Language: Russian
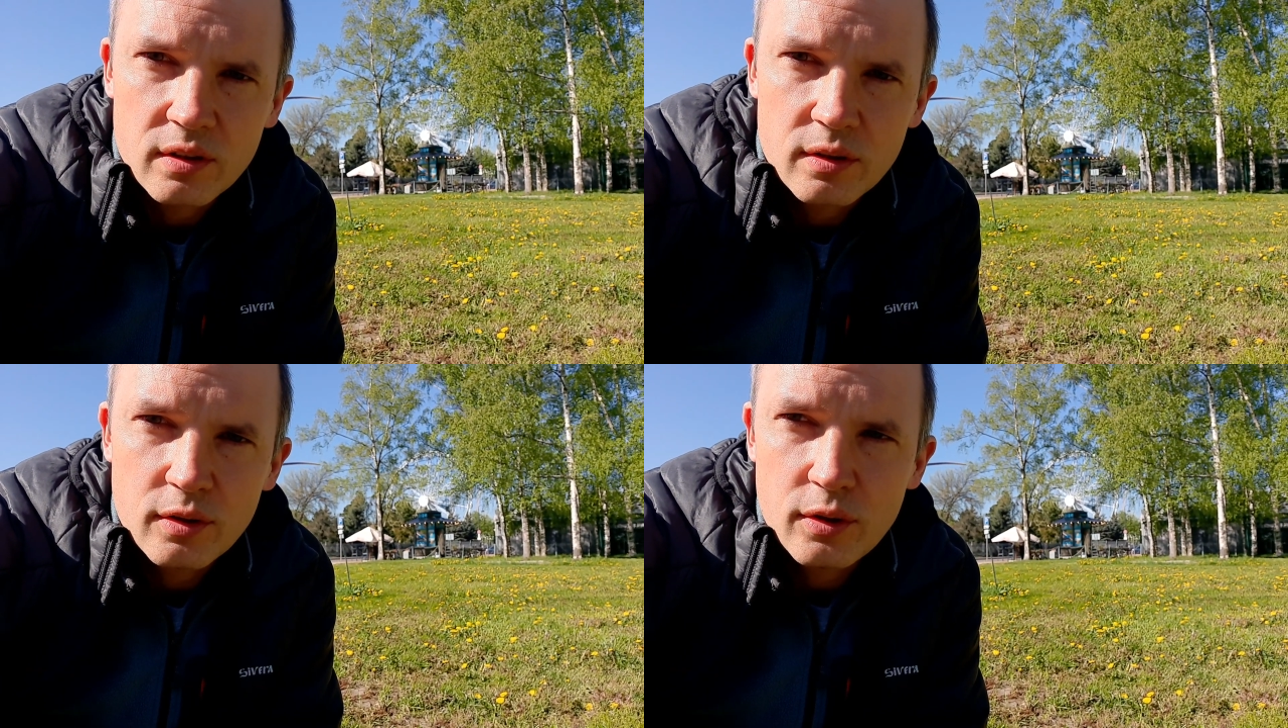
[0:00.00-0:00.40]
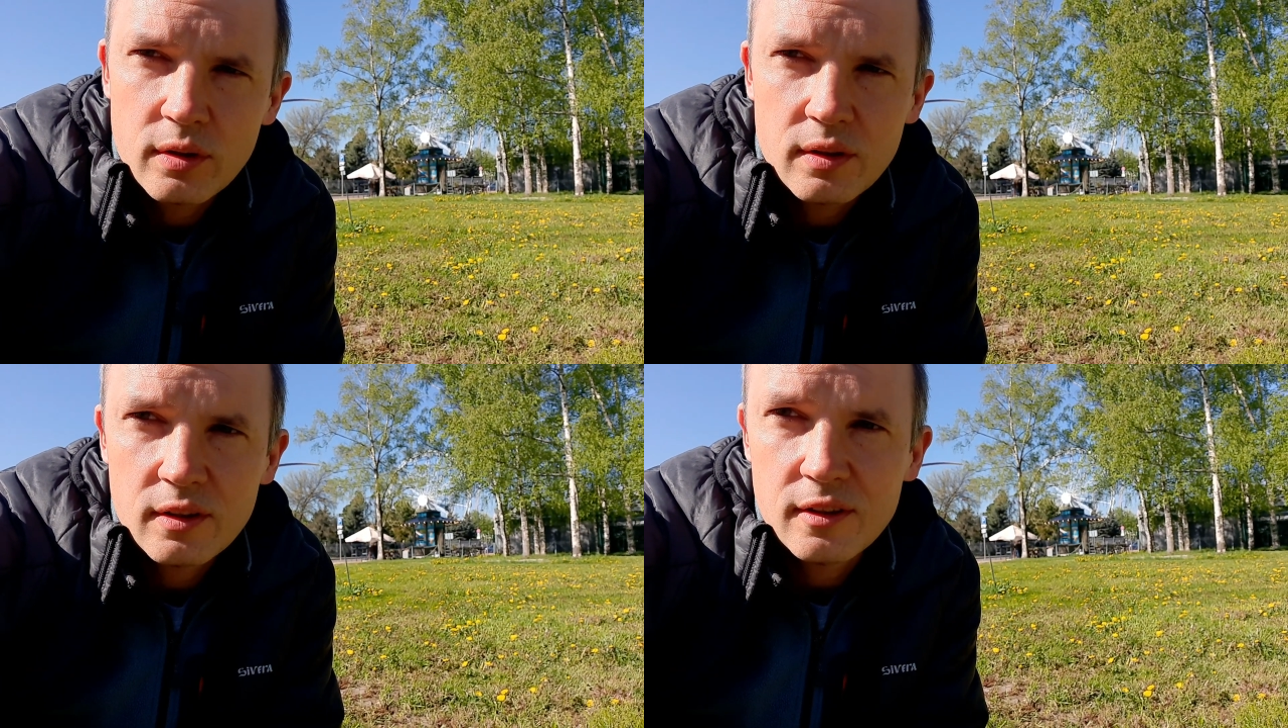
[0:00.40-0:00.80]
Ну
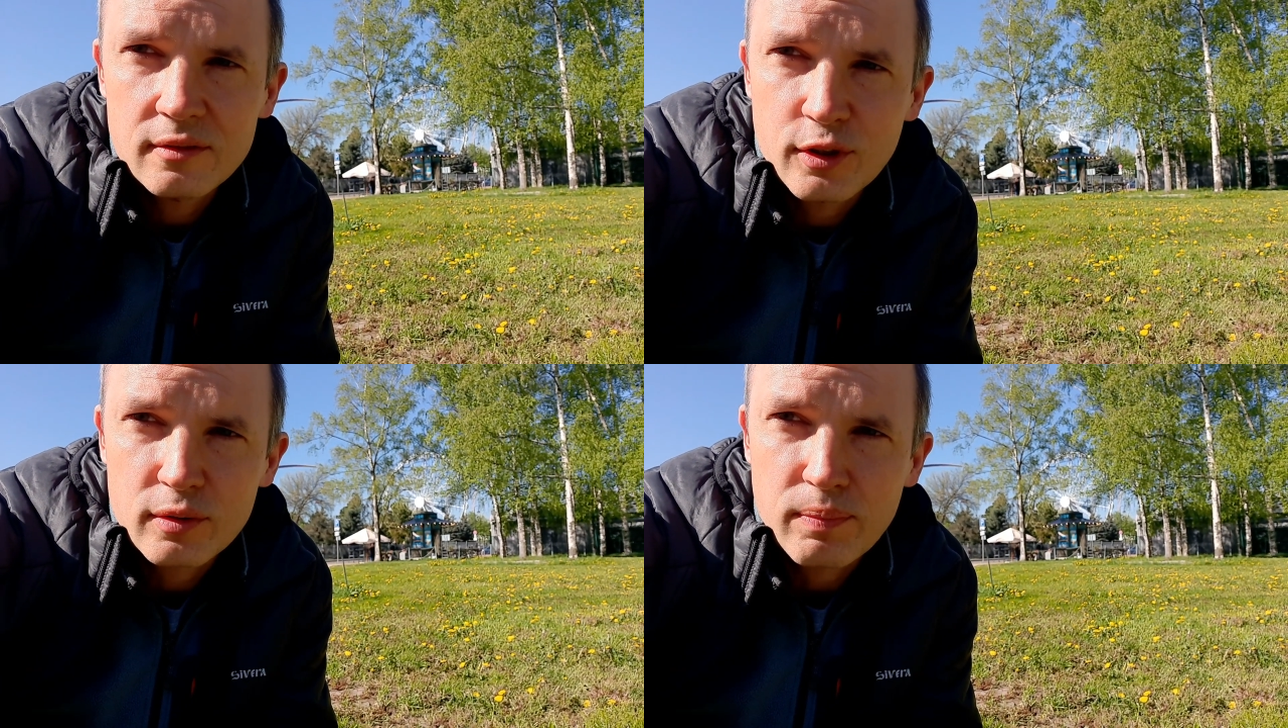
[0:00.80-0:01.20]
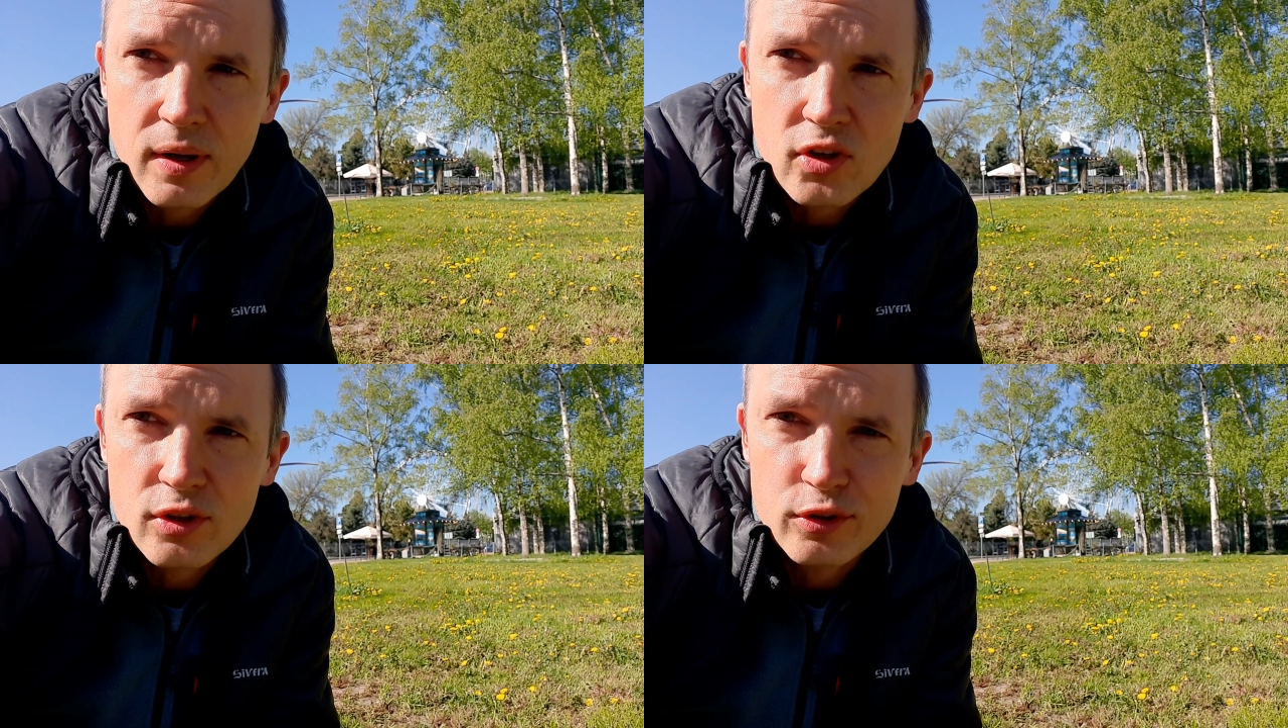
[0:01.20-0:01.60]
и вот
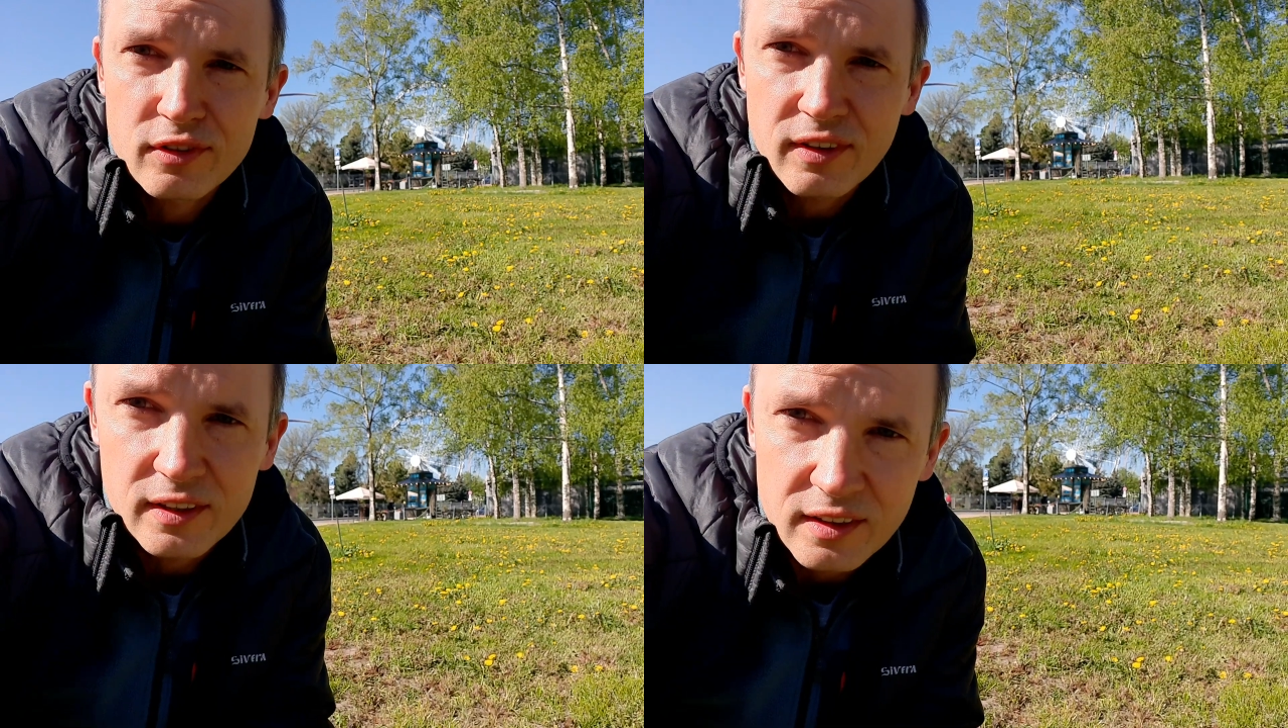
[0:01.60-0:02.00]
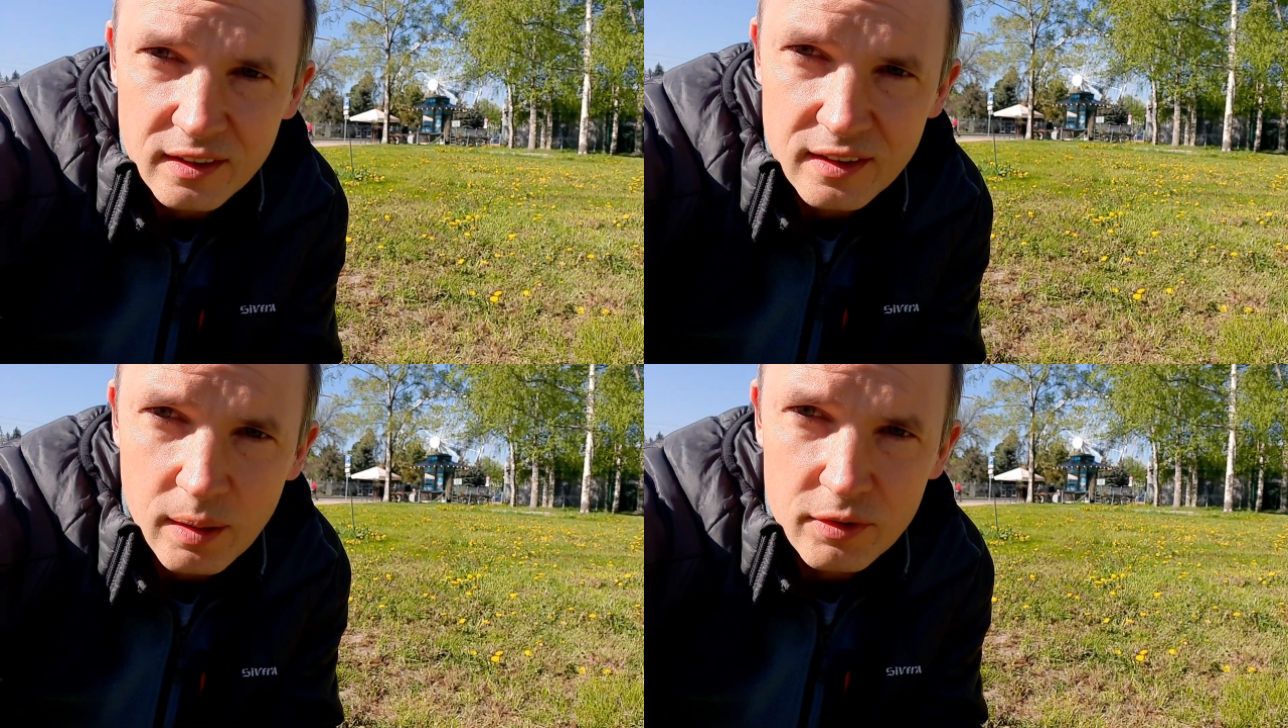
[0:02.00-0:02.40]
прошло 2-3
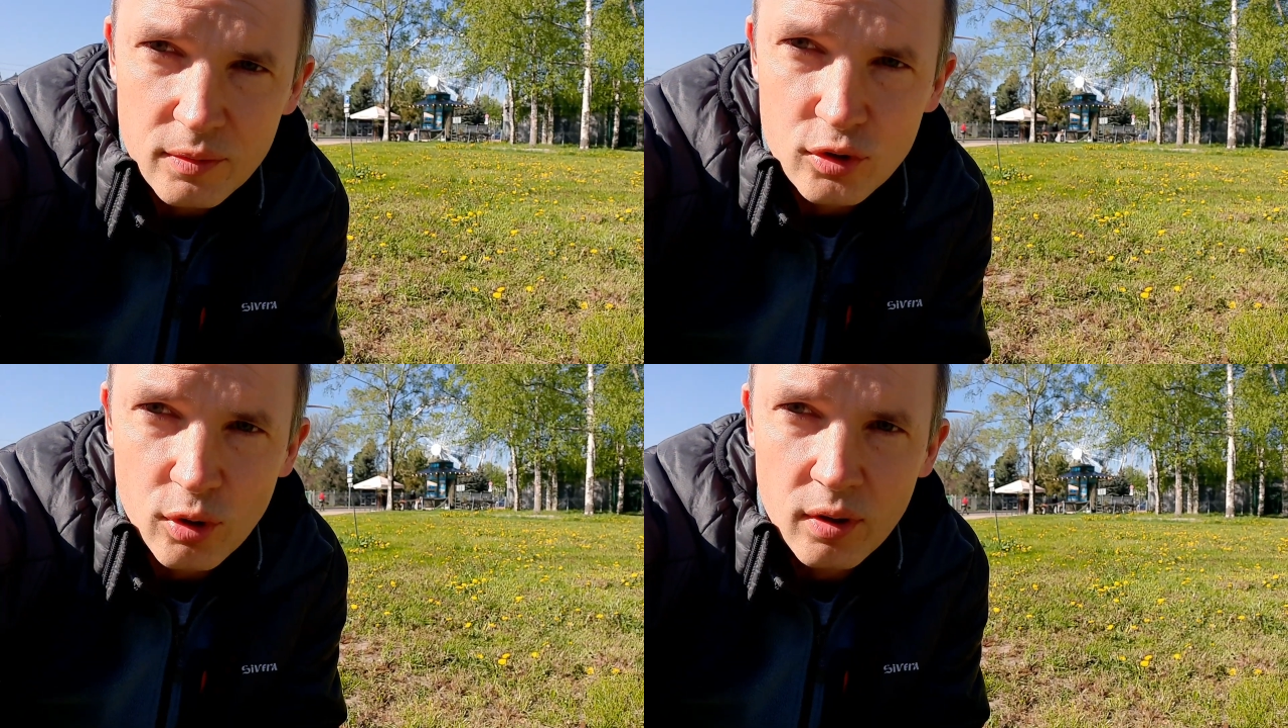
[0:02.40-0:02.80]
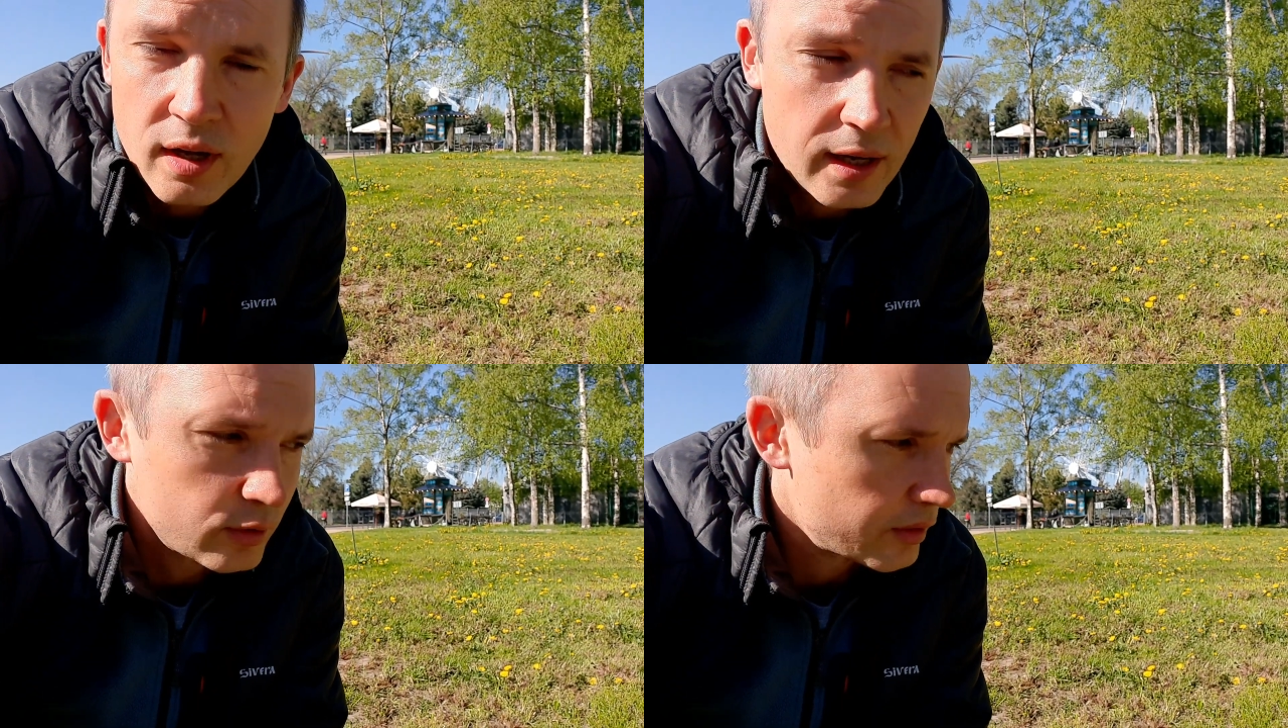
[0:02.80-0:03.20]
дня, мы видим, что
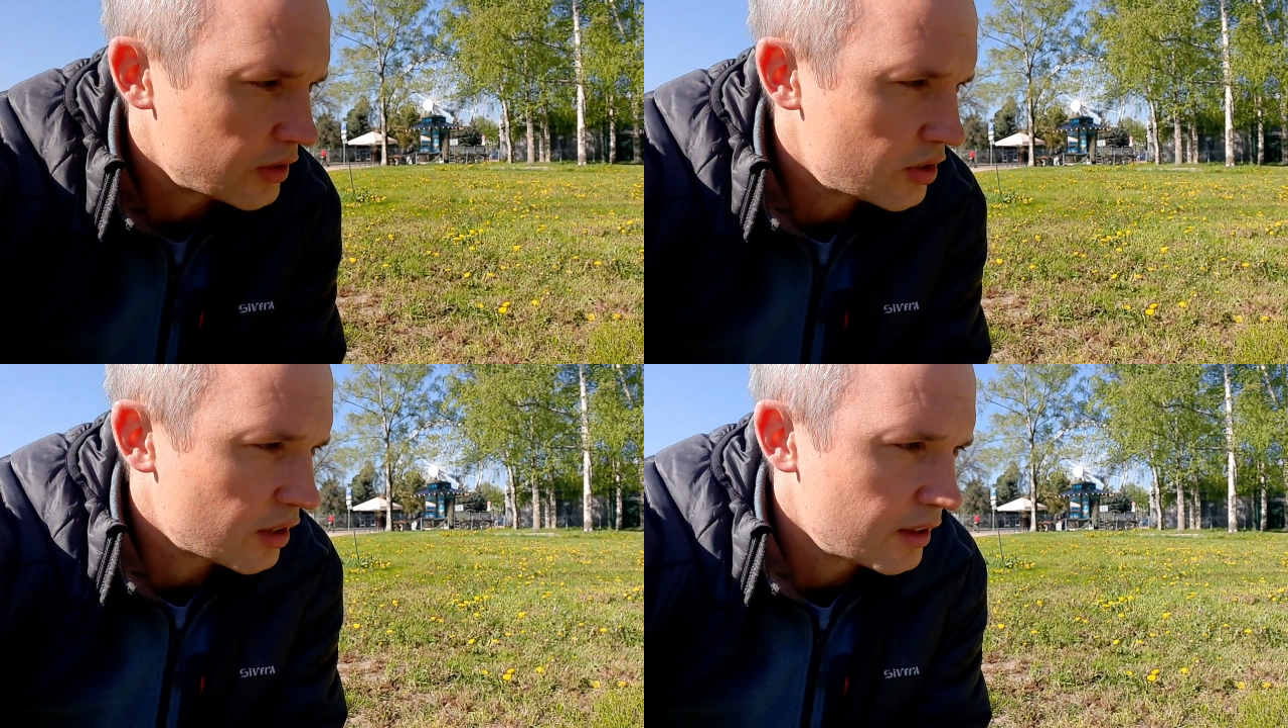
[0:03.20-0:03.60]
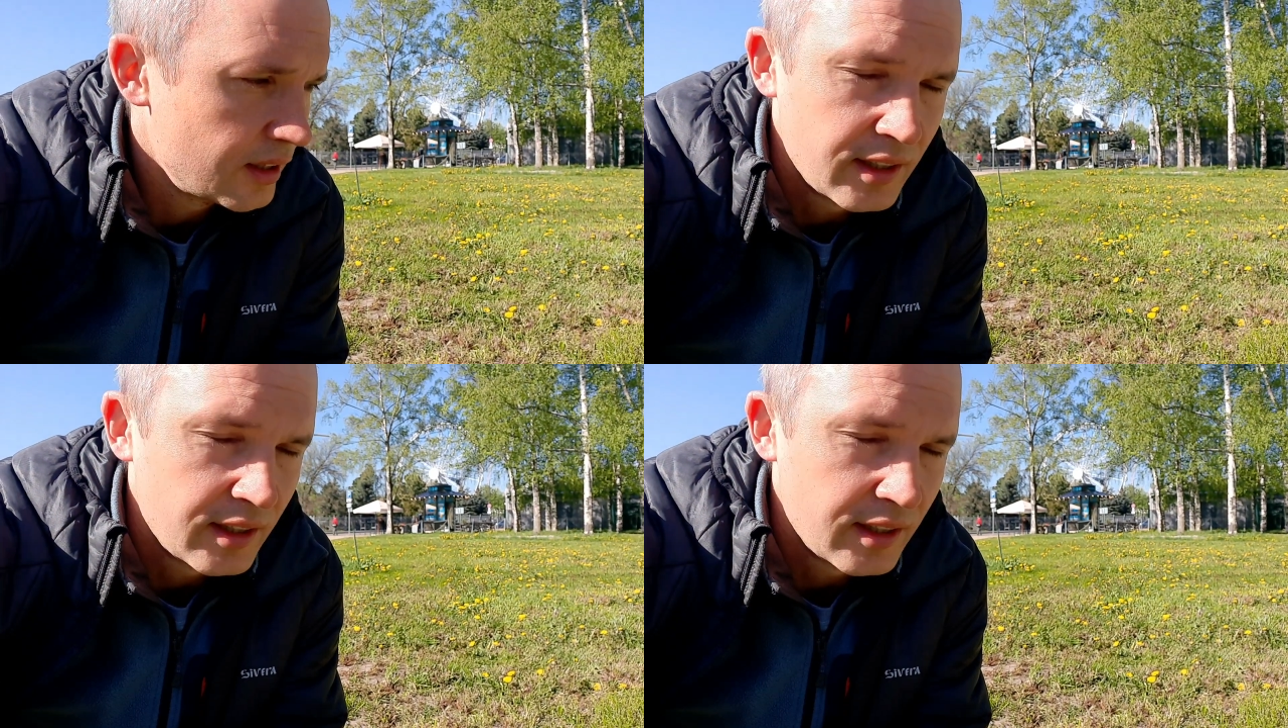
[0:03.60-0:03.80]
одуванчики